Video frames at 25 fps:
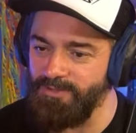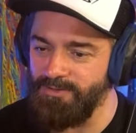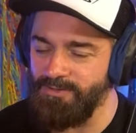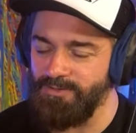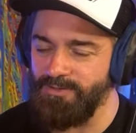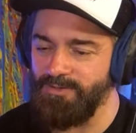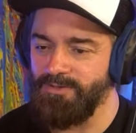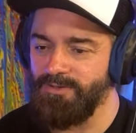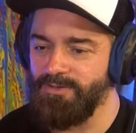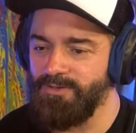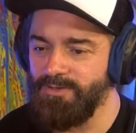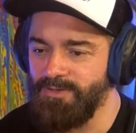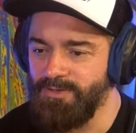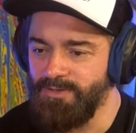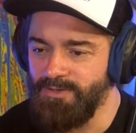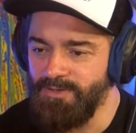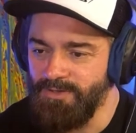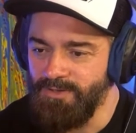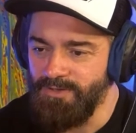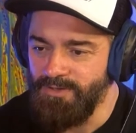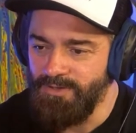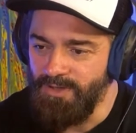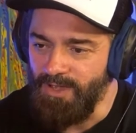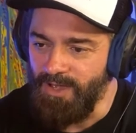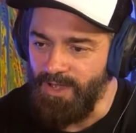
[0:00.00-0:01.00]
que eu
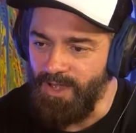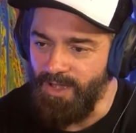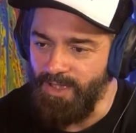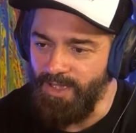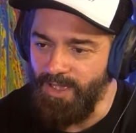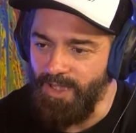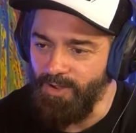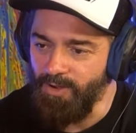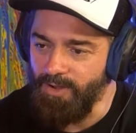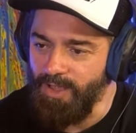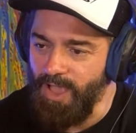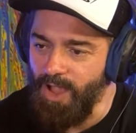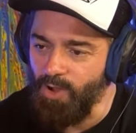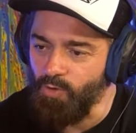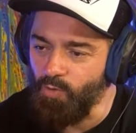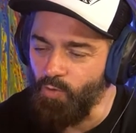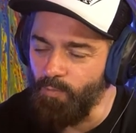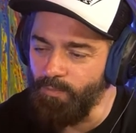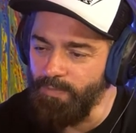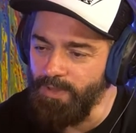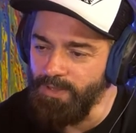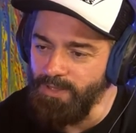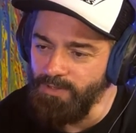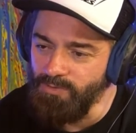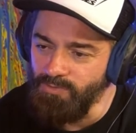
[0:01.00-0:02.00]
é, eu, é a
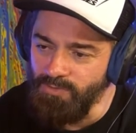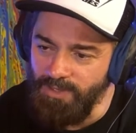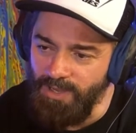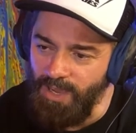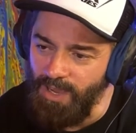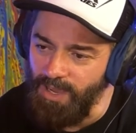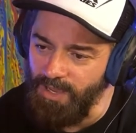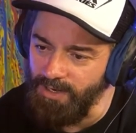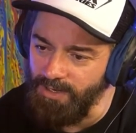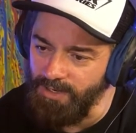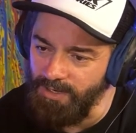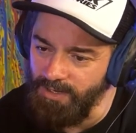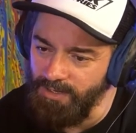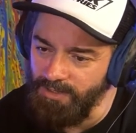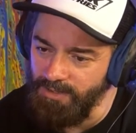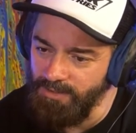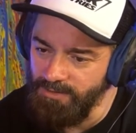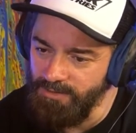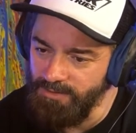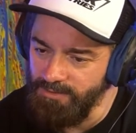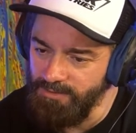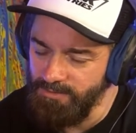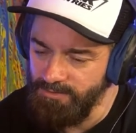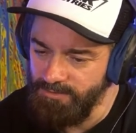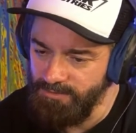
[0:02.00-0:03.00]
comida do cara, porque né? Porque eu
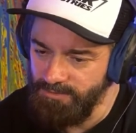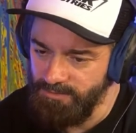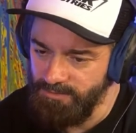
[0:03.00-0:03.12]
sou o maior